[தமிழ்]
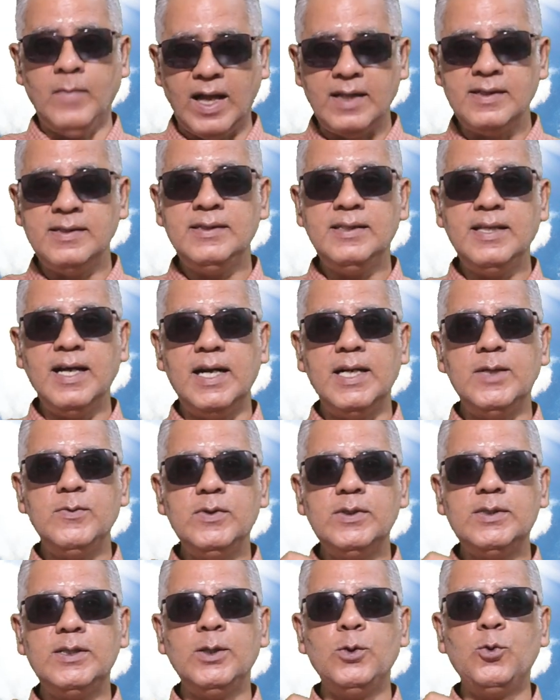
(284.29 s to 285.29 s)
அந்த
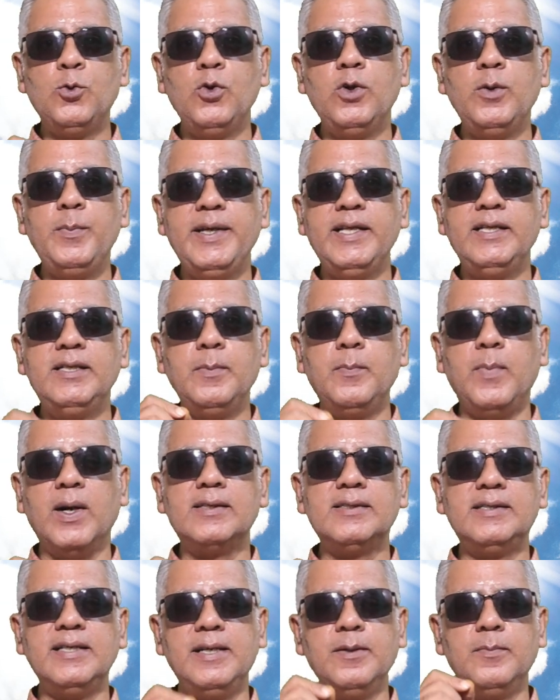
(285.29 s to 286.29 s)
அளவுக்கு குரு மீது
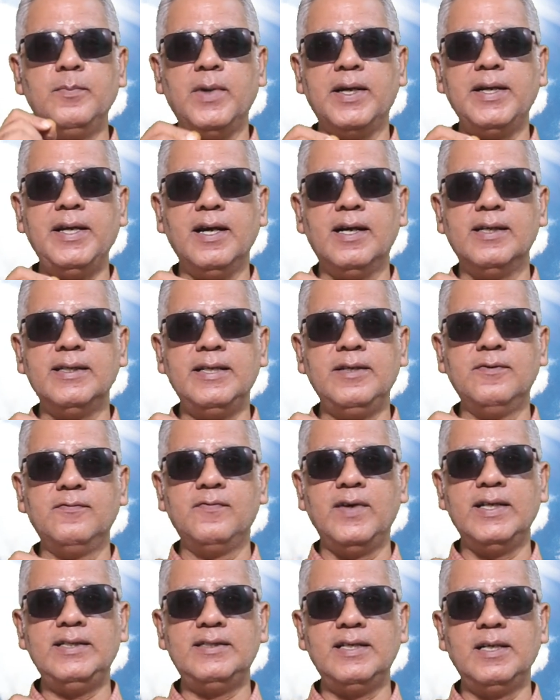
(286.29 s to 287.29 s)
பக்தியும்
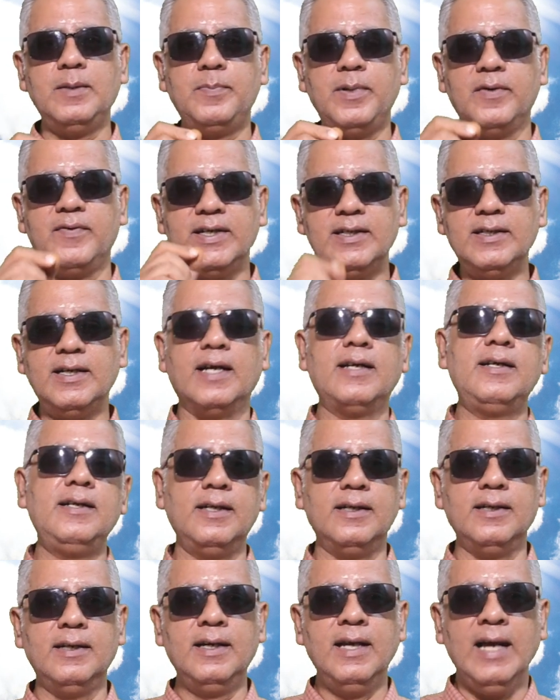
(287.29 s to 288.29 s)
மரியாதையும் வைத்திருப்பவன்
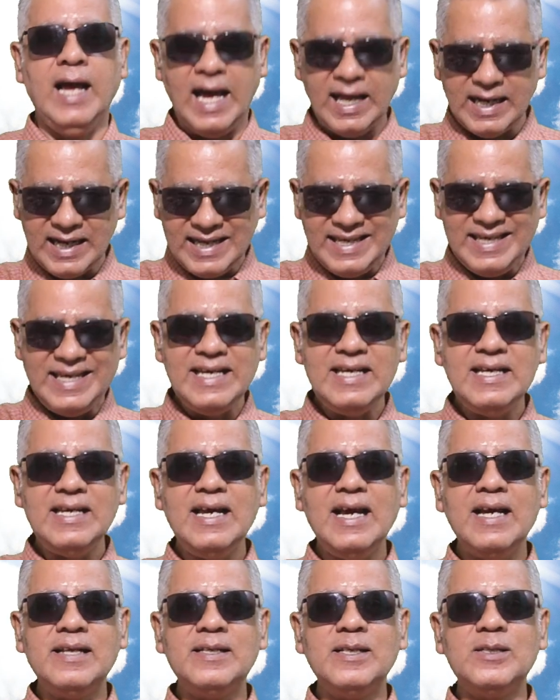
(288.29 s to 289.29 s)
கர்ணன் ஆனா
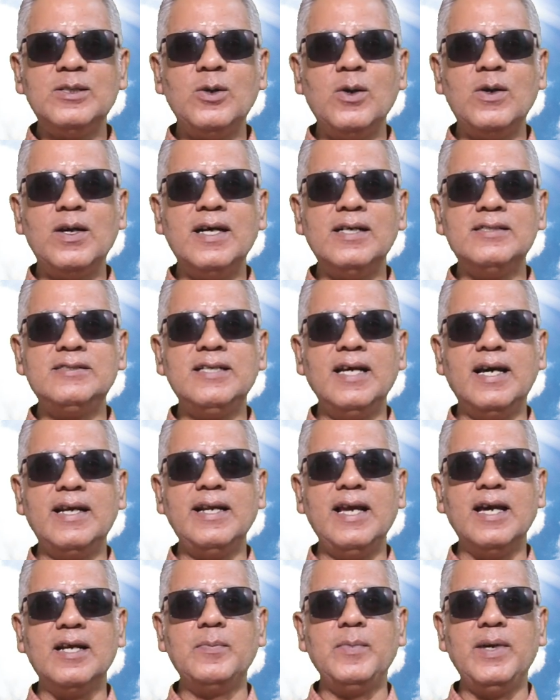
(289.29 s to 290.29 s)
இங்கு அந்த
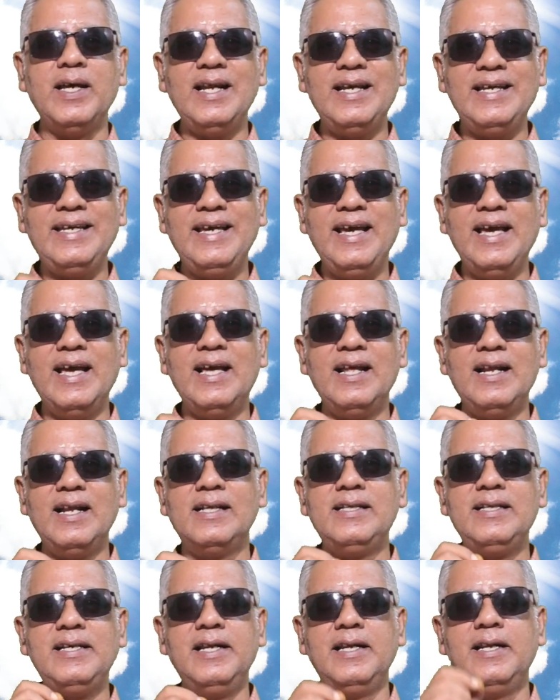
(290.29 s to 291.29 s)
துரோணாச்சாரியார் மேல ஏன்
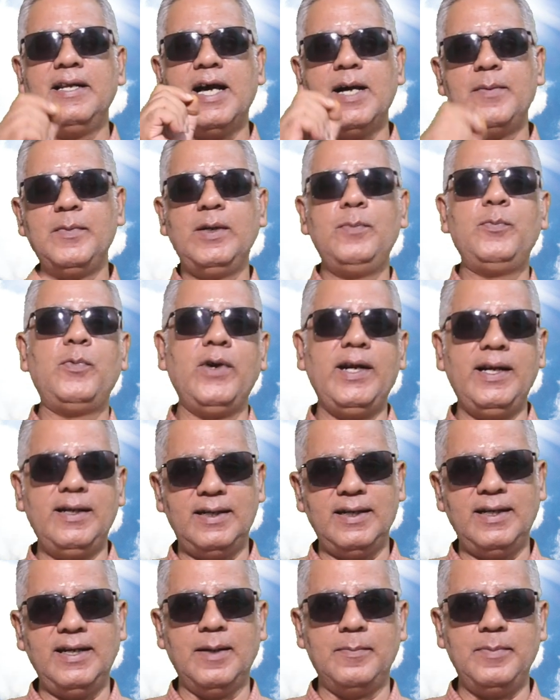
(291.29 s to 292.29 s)
அது இல்லாமல்
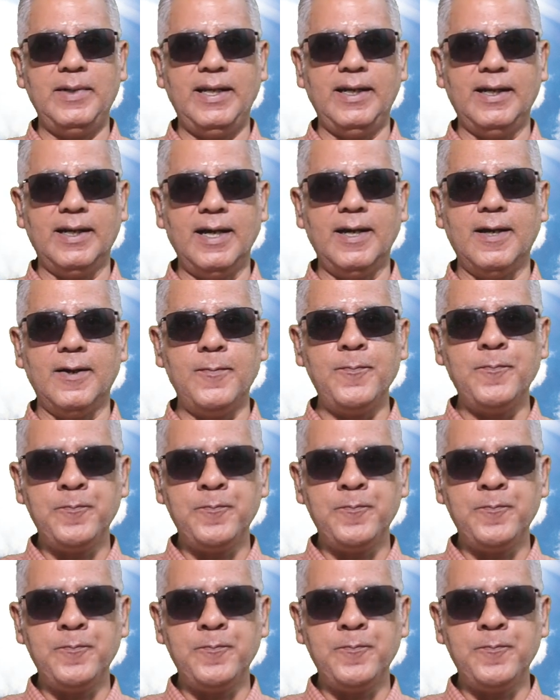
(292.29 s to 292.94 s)
போயிற்று அப்படின்னா